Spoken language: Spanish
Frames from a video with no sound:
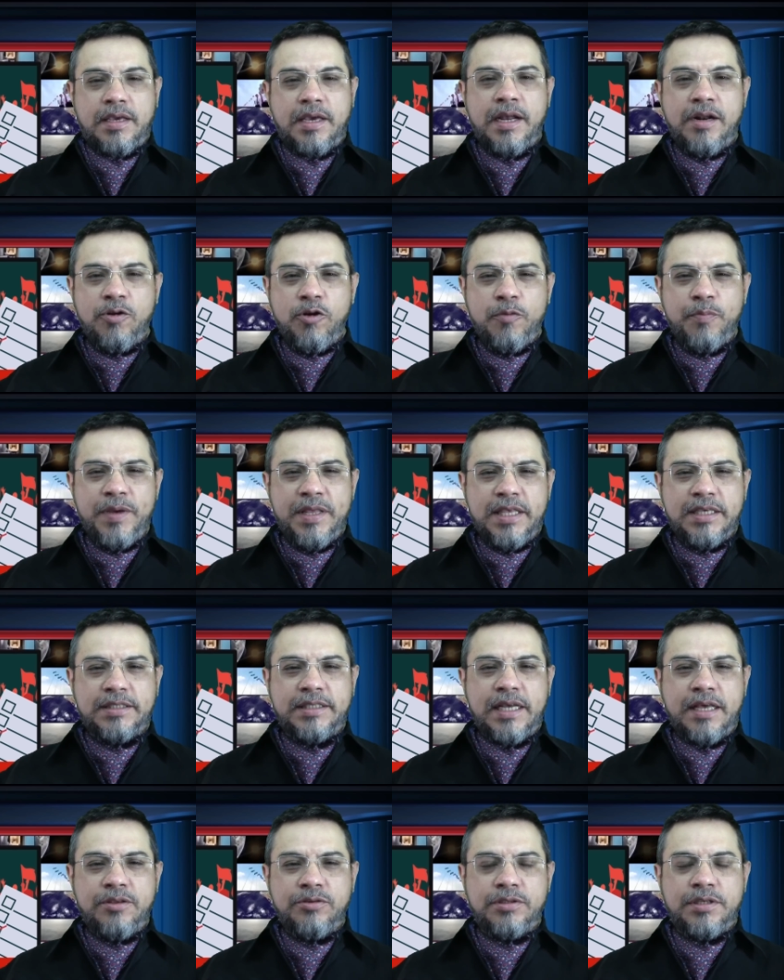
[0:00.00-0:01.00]
El golpe de
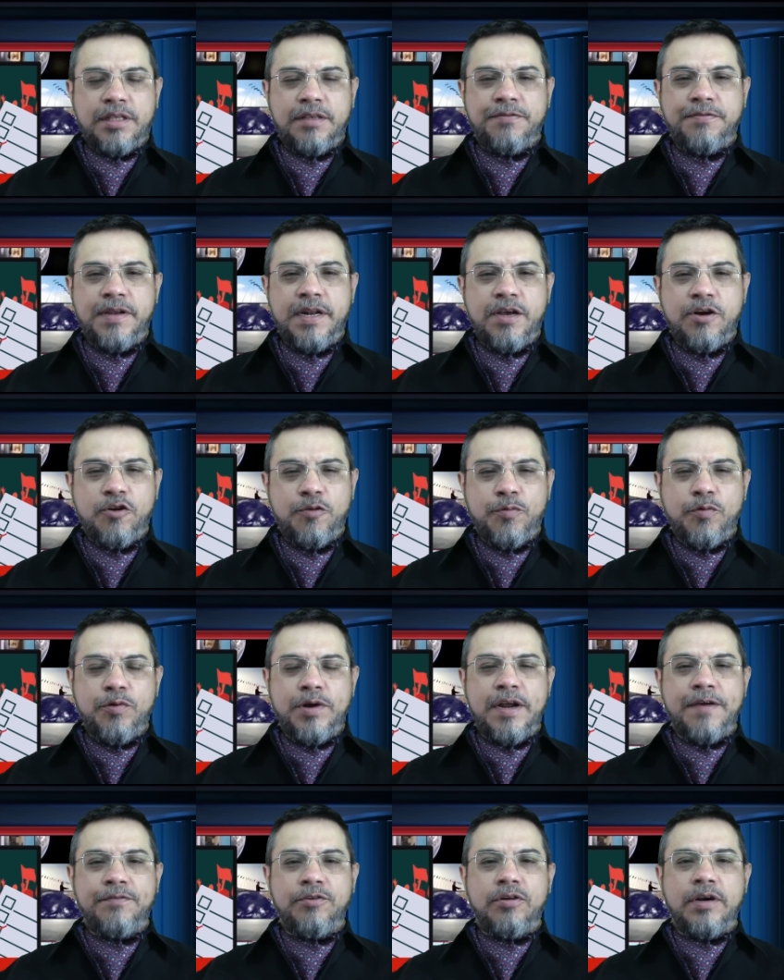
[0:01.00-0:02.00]
Estado se define como
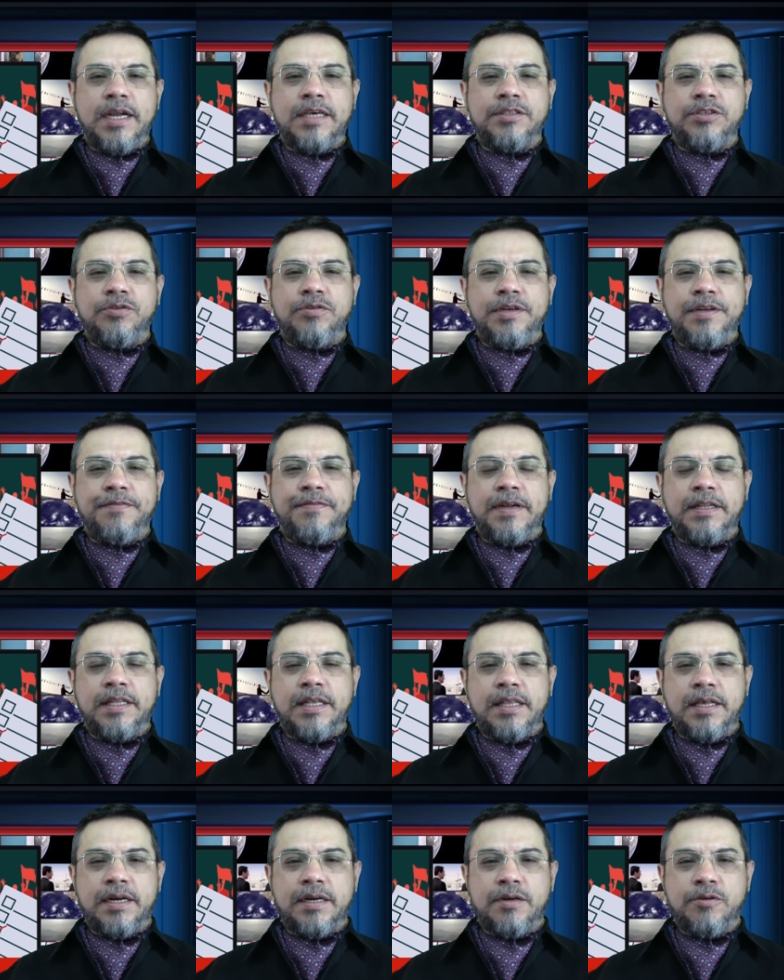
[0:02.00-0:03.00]
una violación y
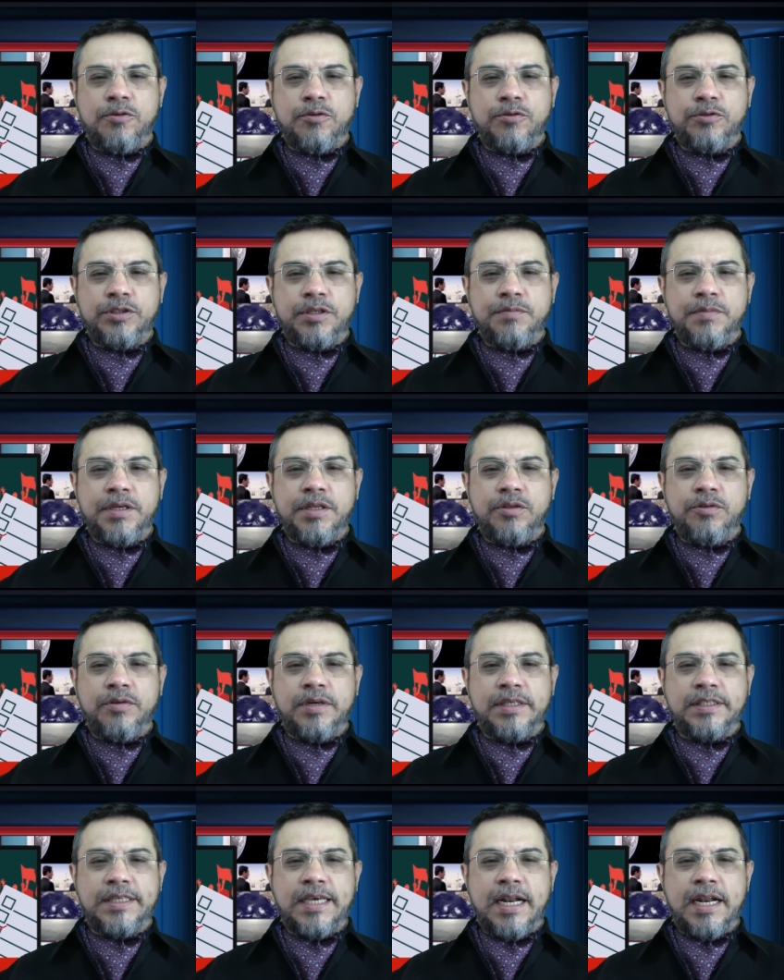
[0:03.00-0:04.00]
falta de reconocimiento
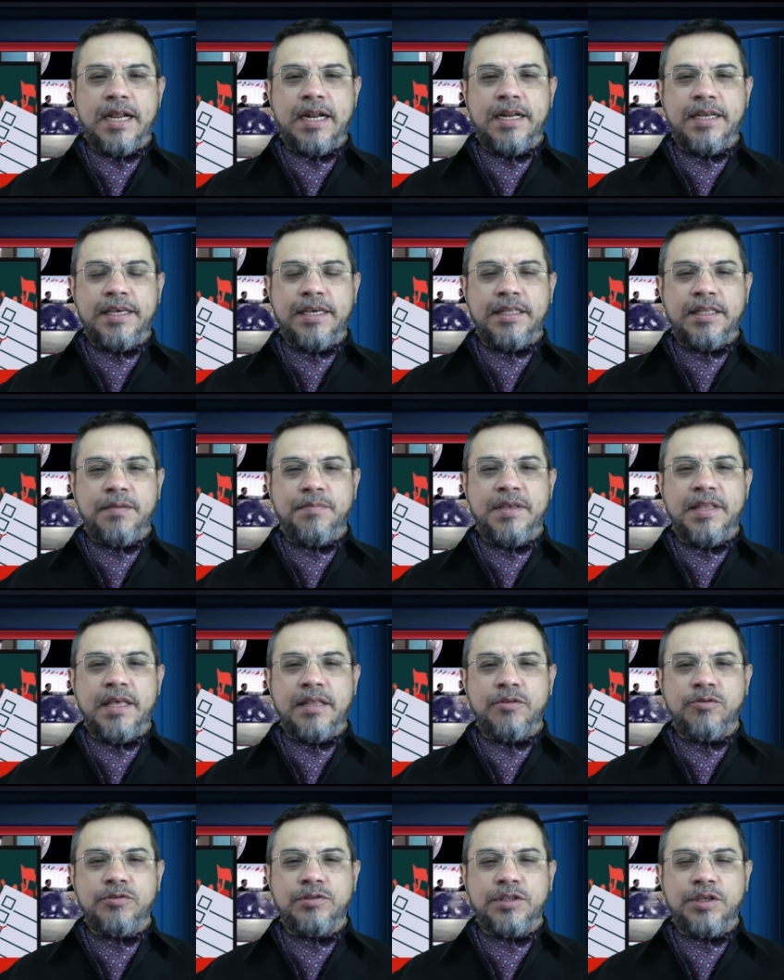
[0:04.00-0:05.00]
hacia la
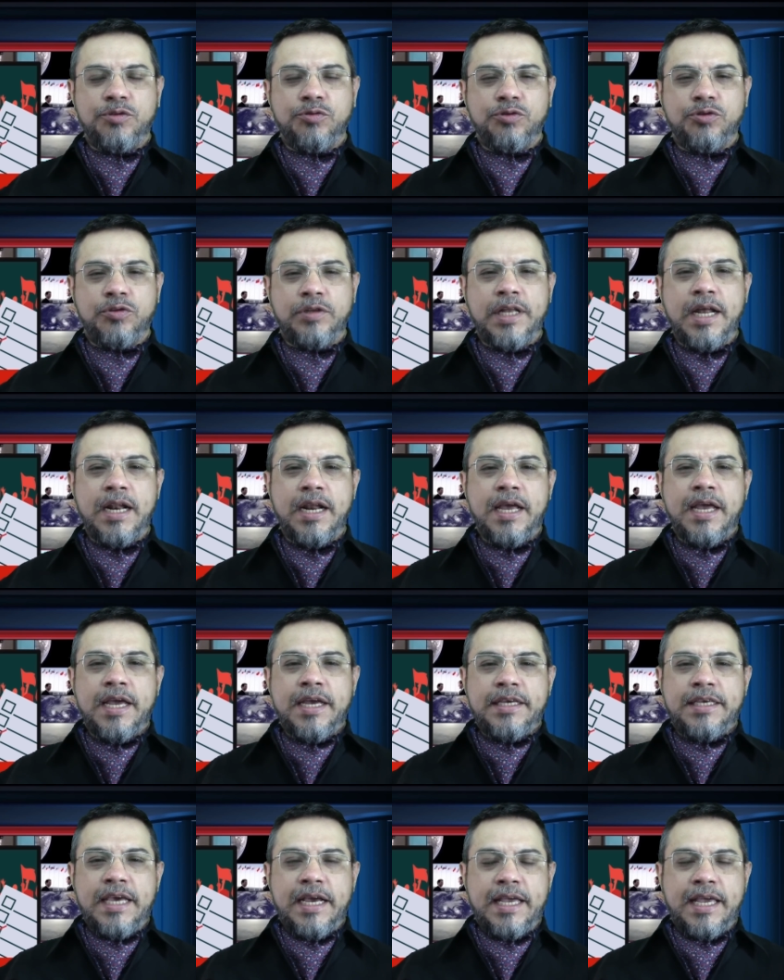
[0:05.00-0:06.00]
legitimidad constitucional,
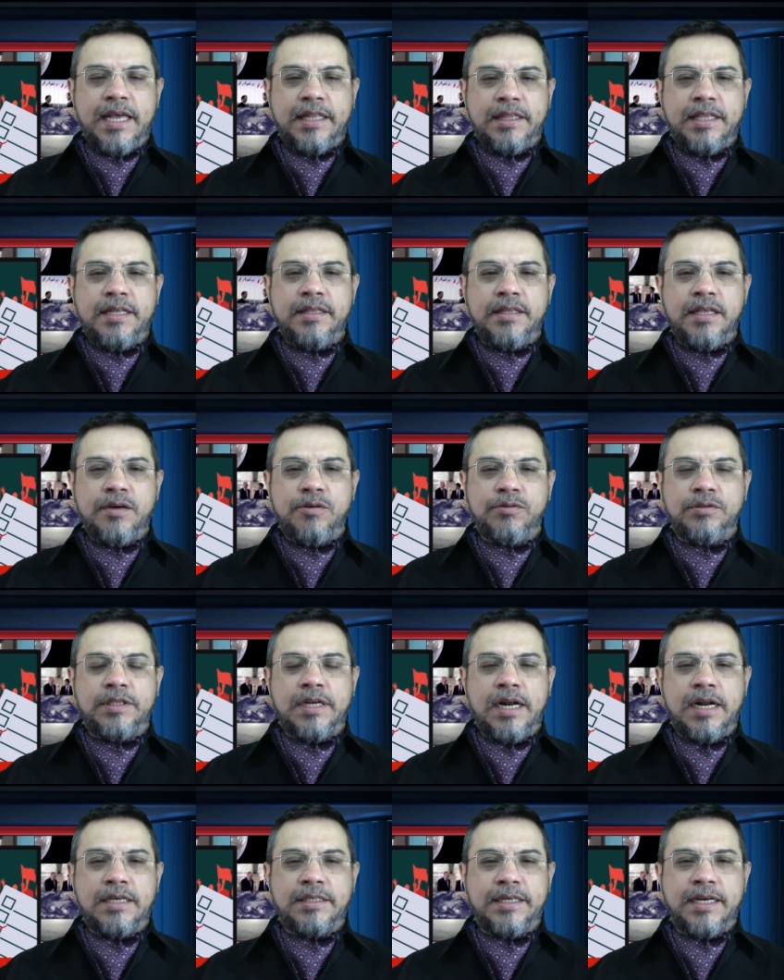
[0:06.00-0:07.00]
ya que atenta
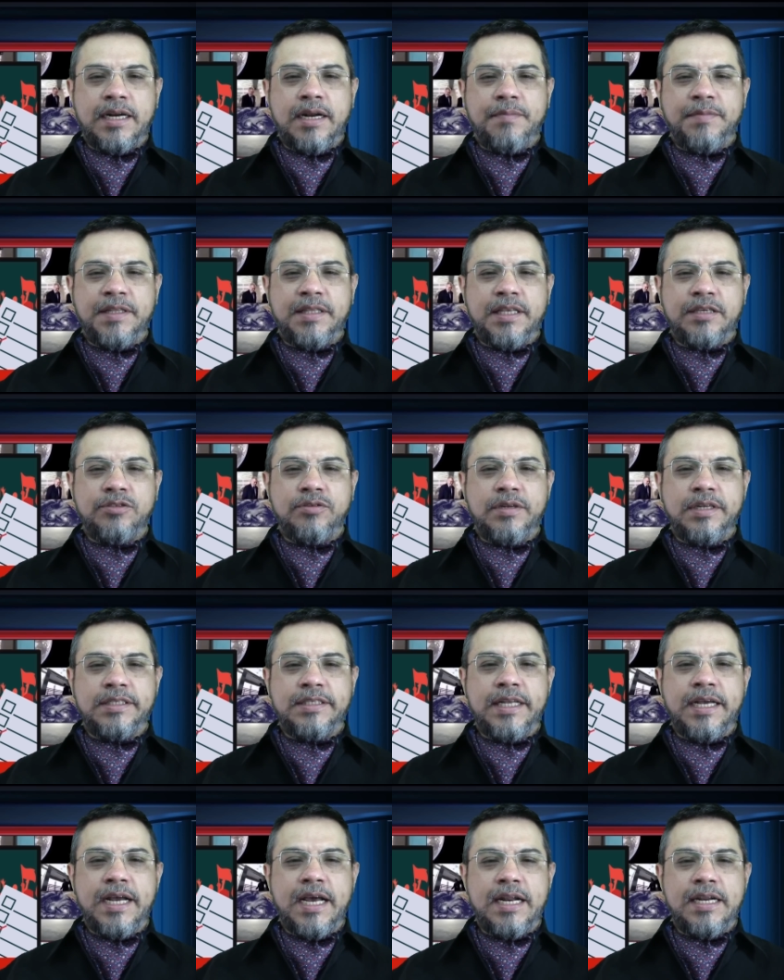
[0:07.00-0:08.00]
contra las reglamentaciones
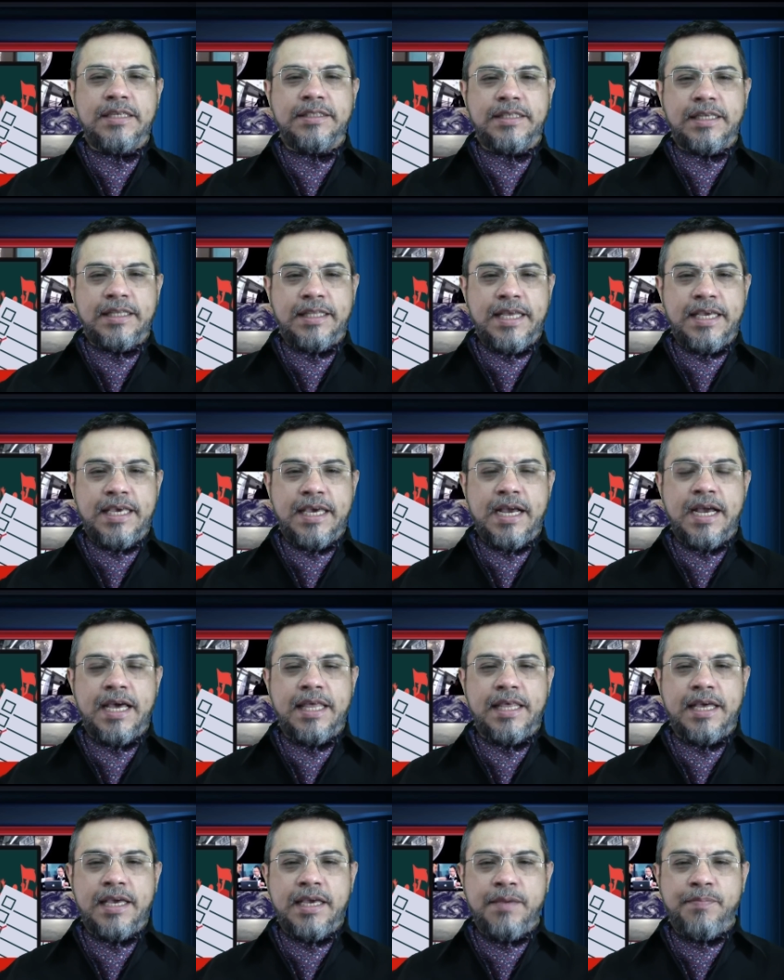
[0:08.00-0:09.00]
legales de
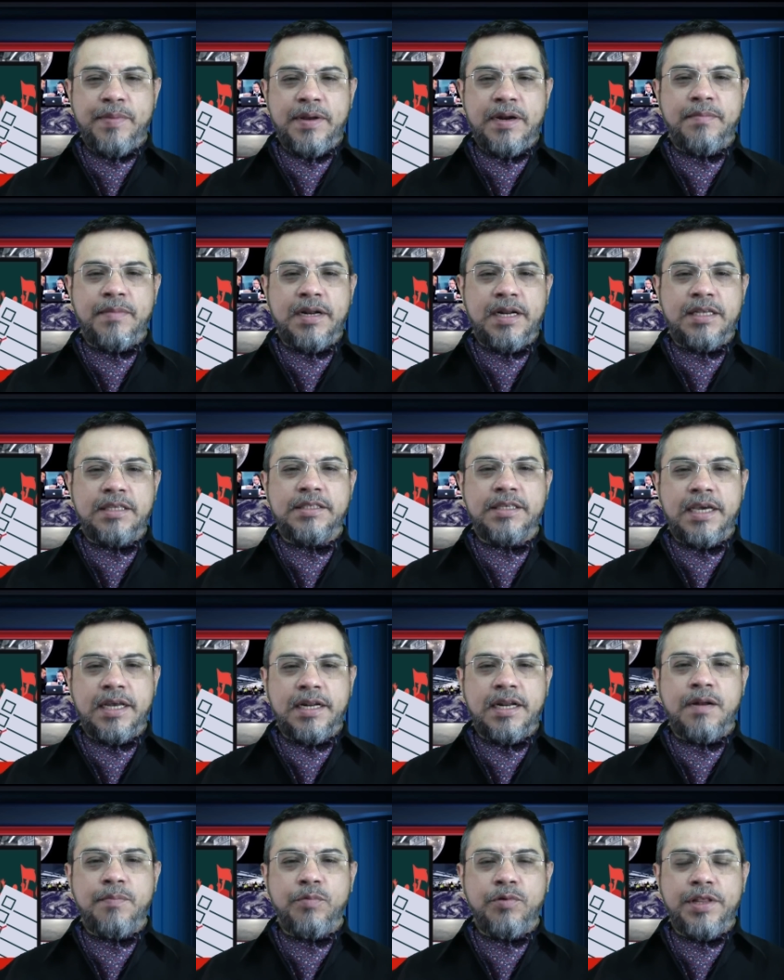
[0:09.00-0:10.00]
llegada y permanencia
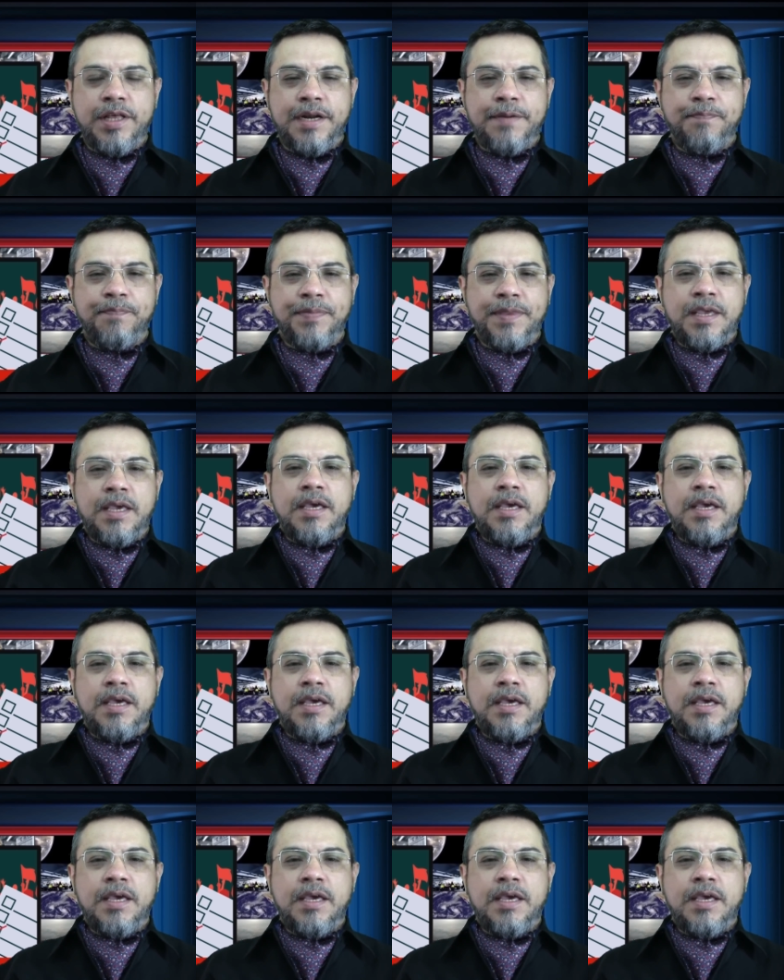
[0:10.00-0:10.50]
en el poder.